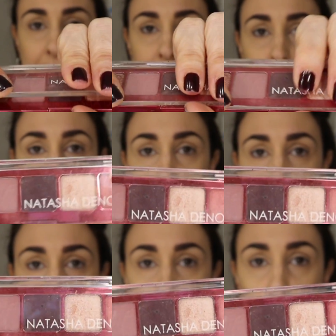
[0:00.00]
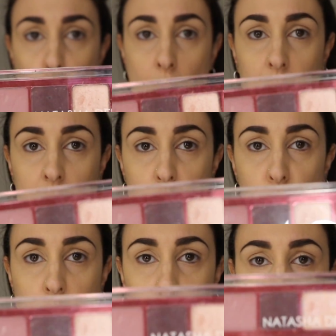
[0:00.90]
altro in due anni
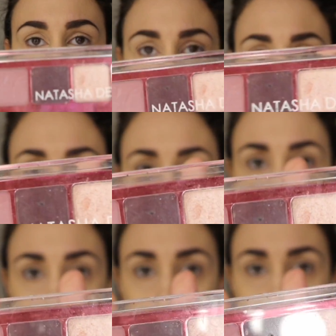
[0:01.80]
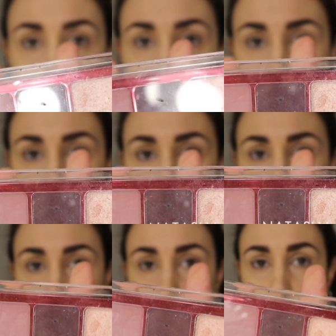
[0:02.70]
sono due anni che non
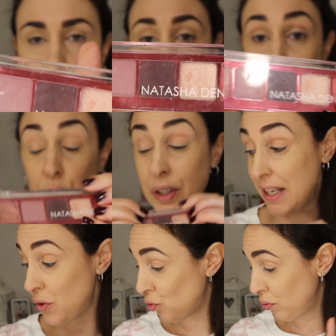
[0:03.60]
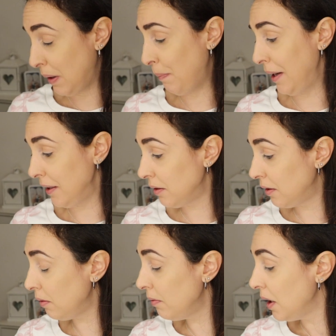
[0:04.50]
prendo eh, nessuna
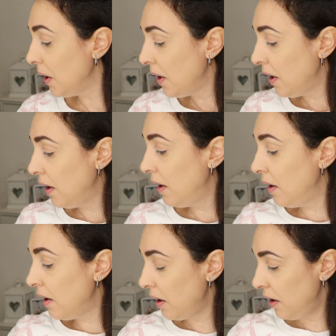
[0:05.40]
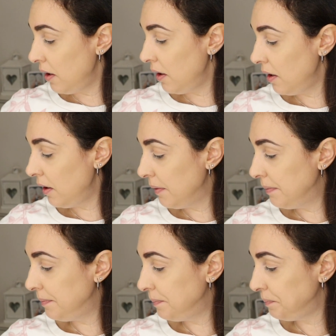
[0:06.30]
palette e,
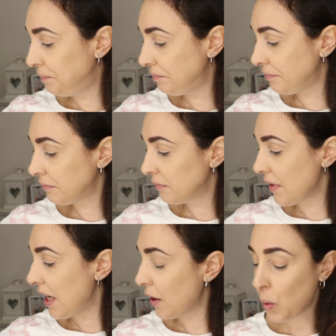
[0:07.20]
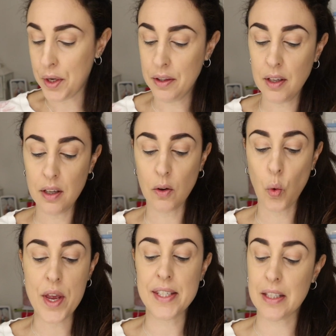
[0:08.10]
ehm, e, quindi
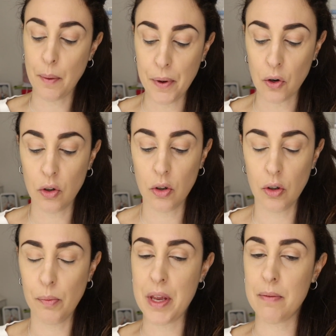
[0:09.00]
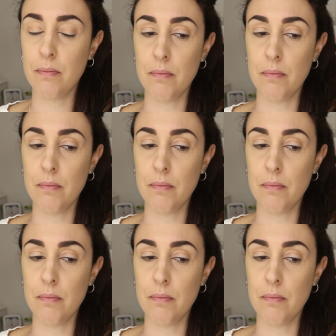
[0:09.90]
questa però mi,